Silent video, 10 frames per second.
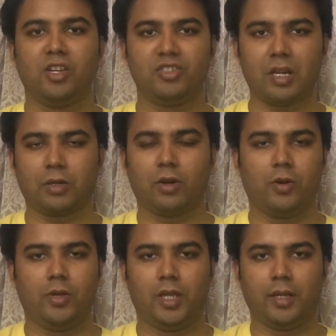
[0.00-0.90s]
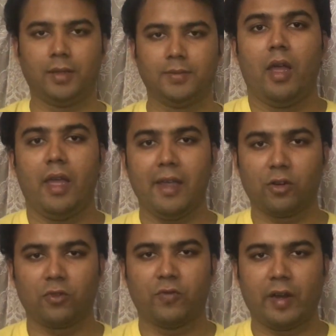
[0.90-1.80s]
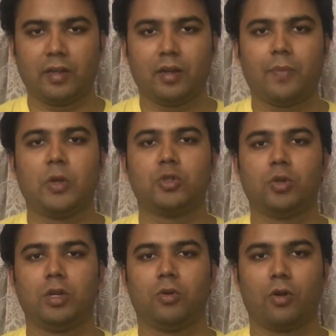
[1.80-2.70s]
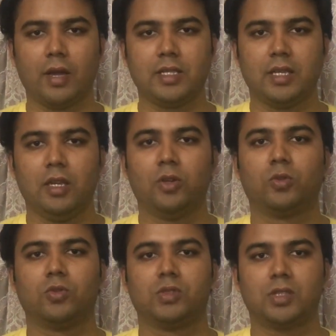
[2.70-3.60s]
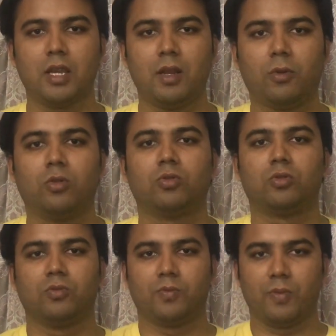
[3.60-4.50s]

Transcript: ইনজেক্ট করা হয়ে থাকে এই গ্রোথ ফ্যাক্টর আপনার চুলের গোড়ায় যে নতুন সেল এবং নতুন